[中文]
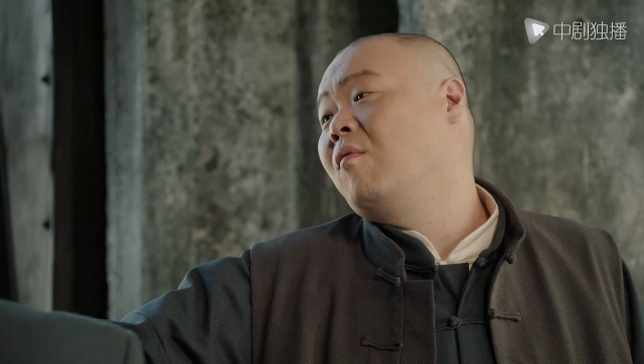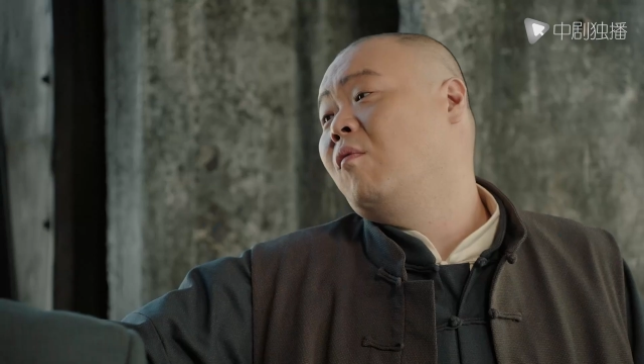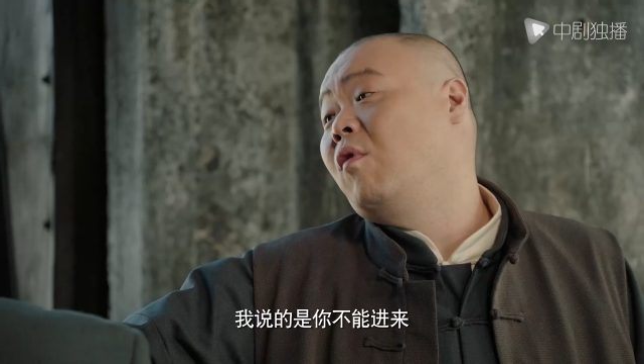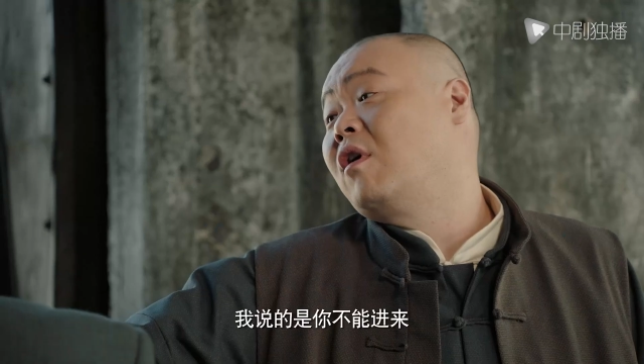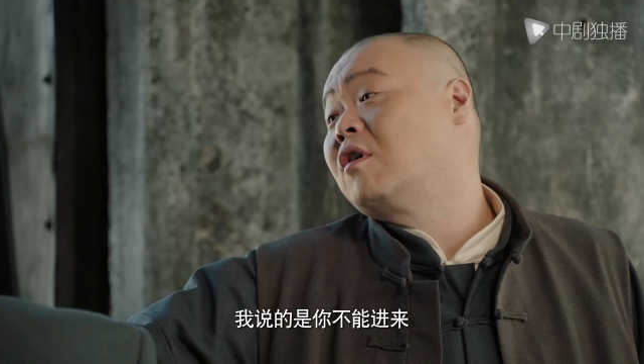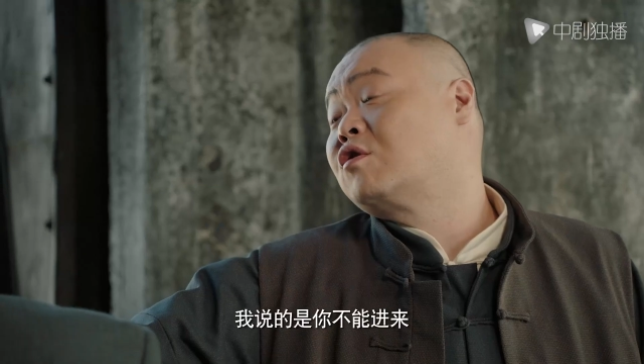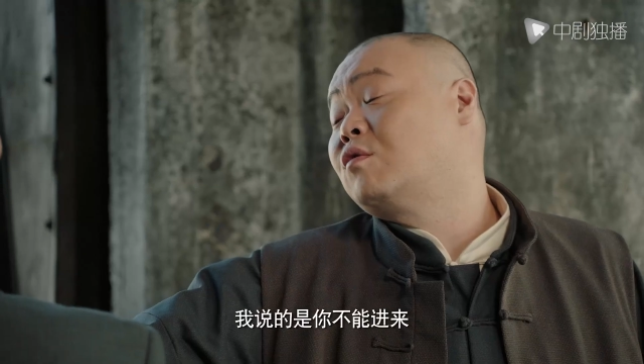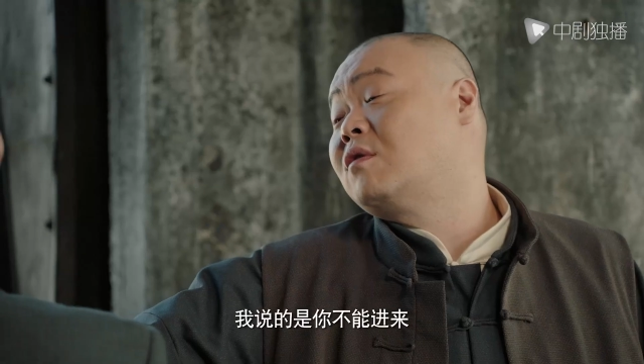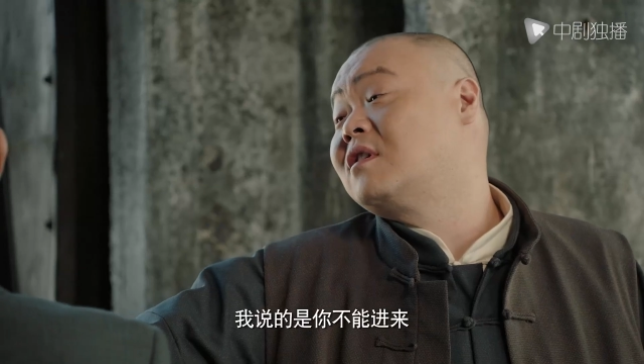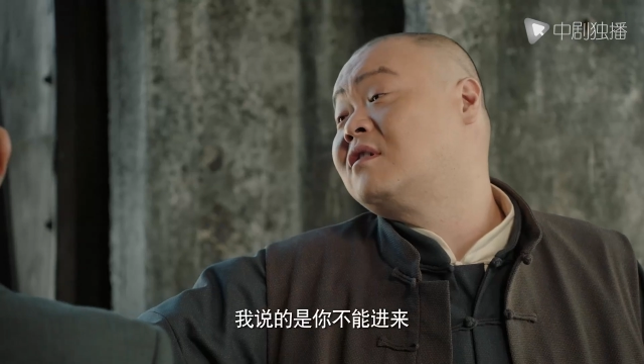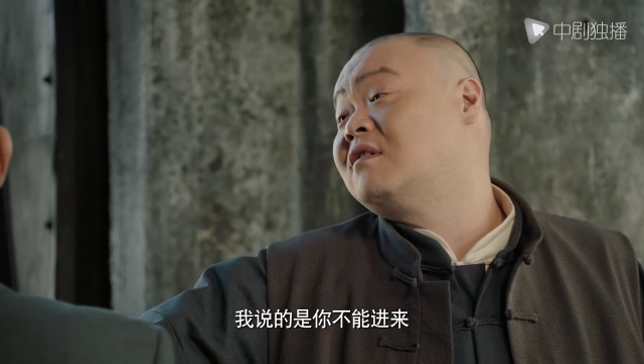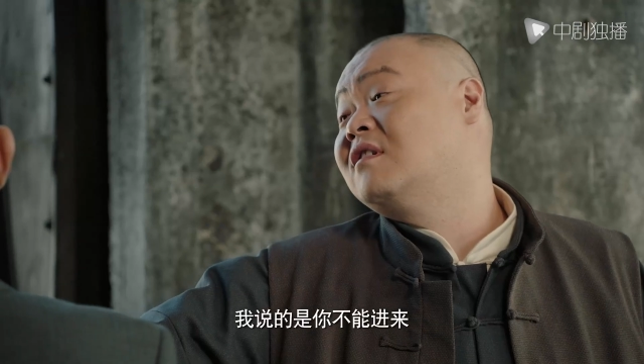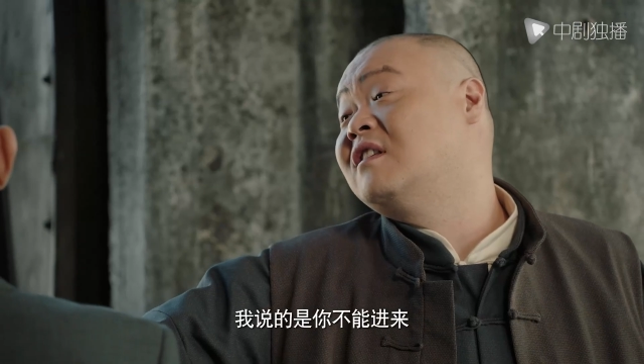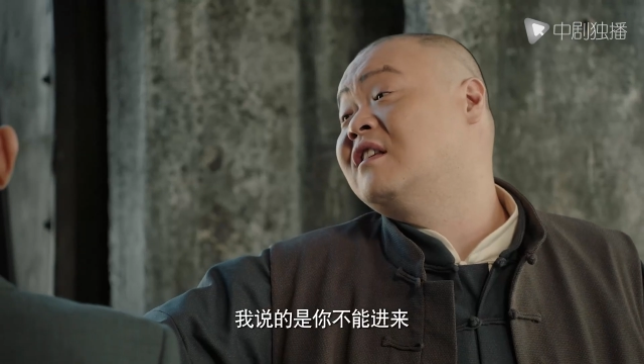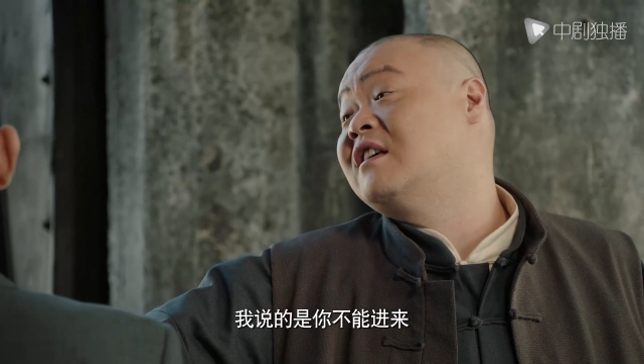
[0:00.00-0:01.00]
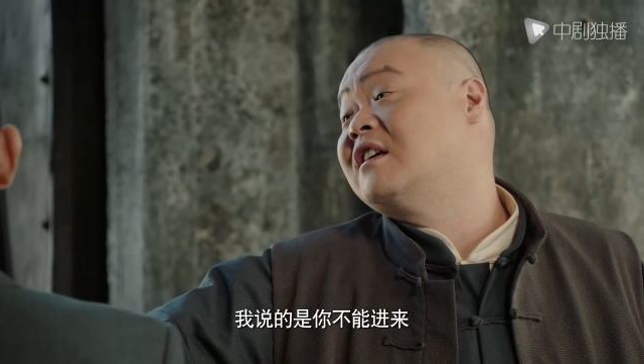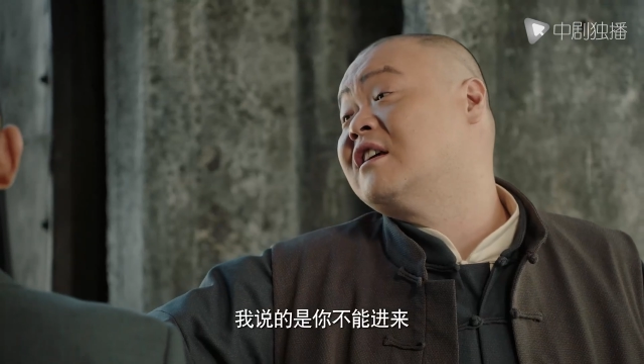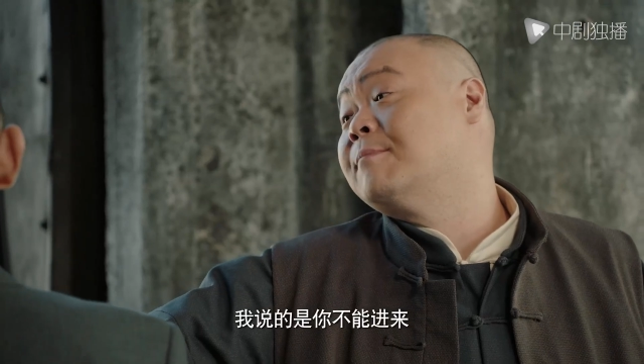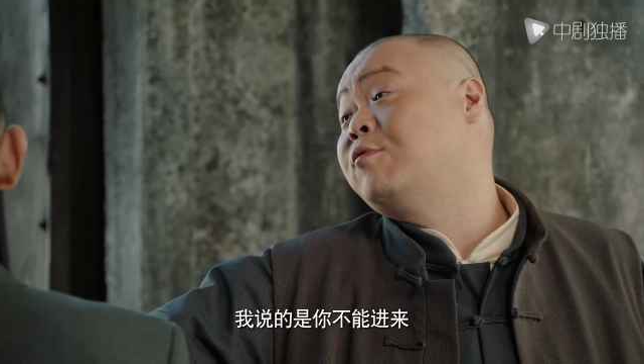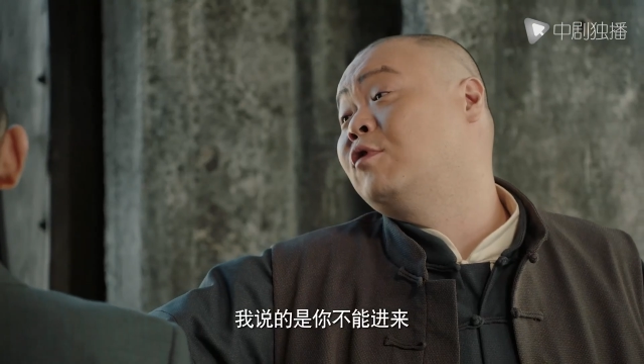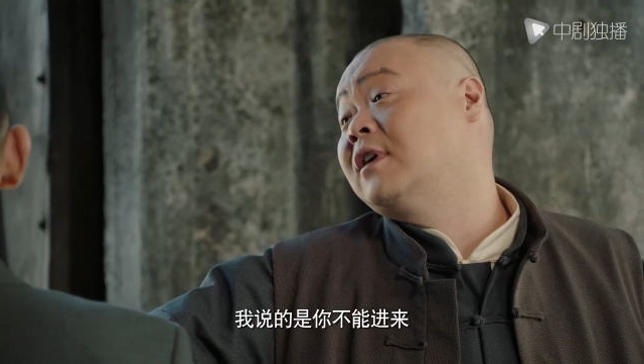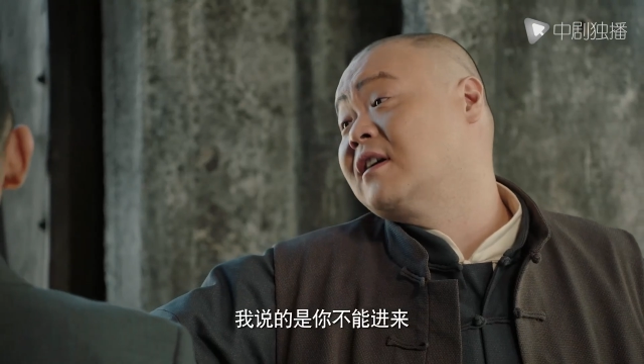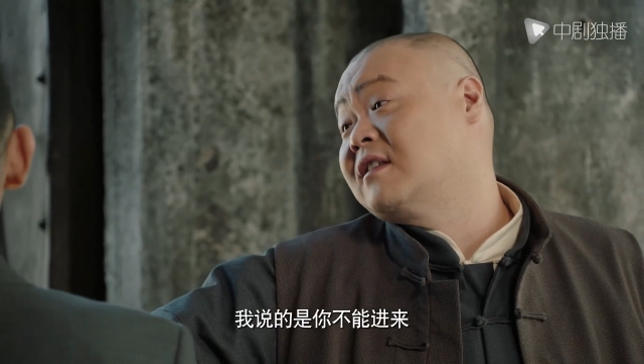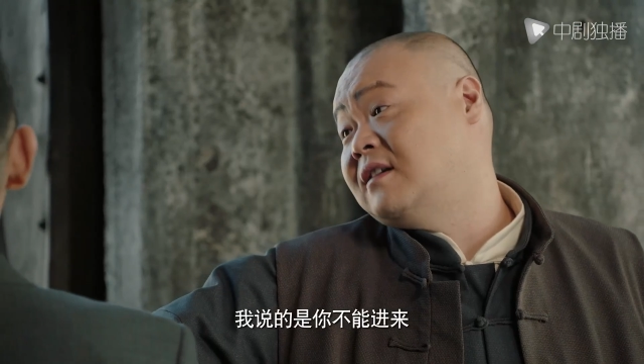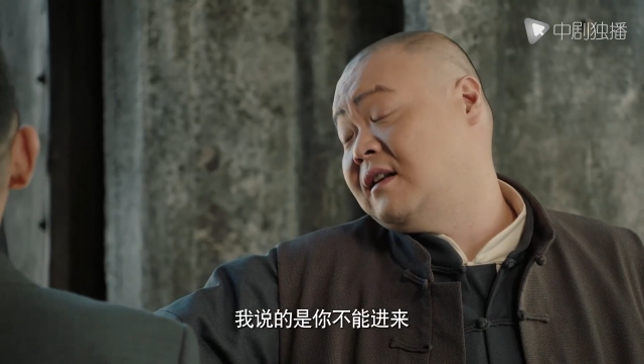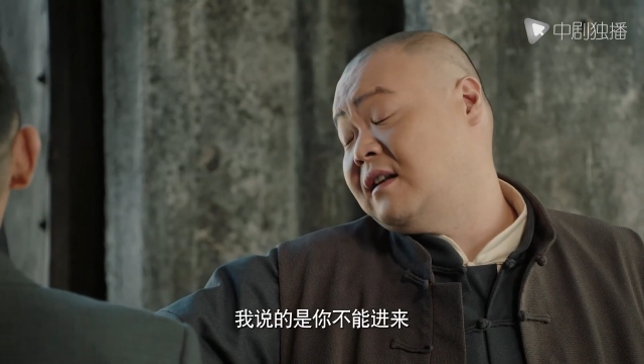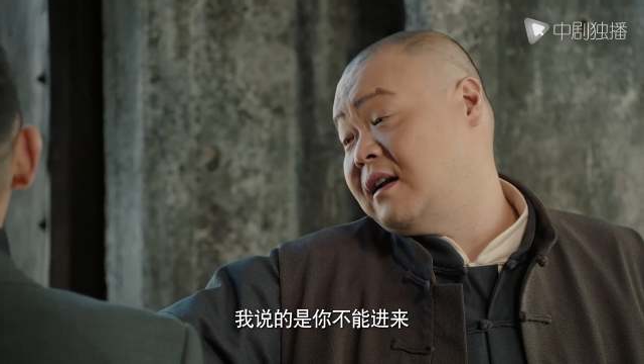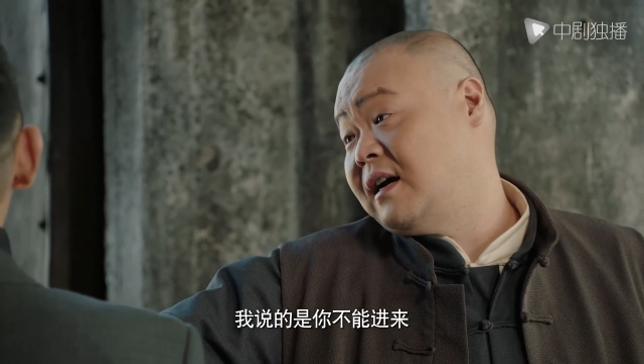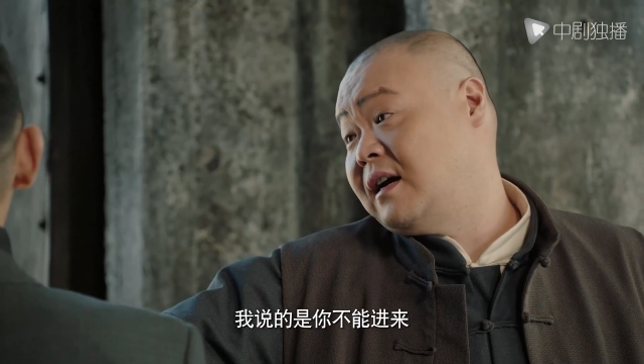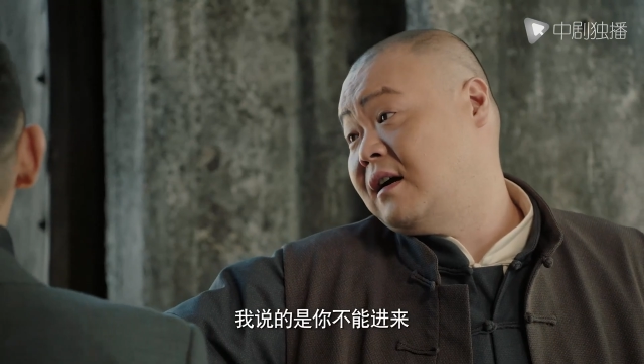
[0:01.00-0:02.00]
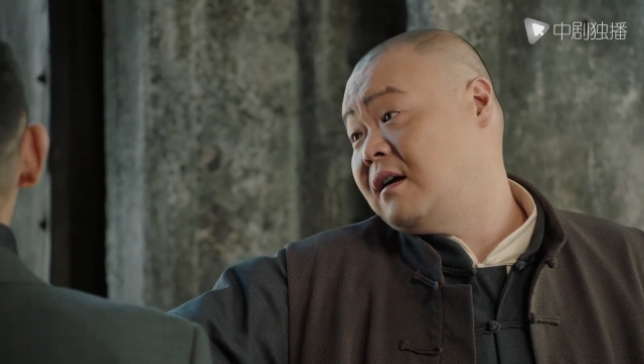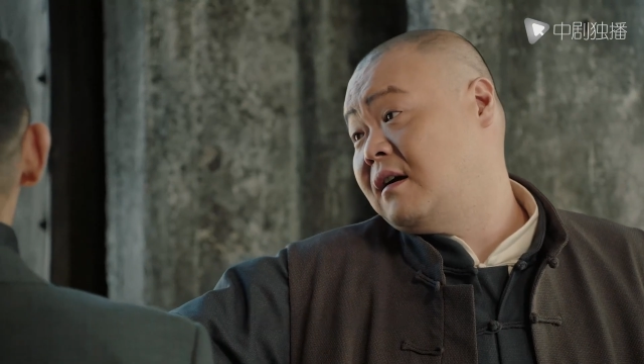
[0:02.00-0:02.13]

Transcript: 我说的是你不能进来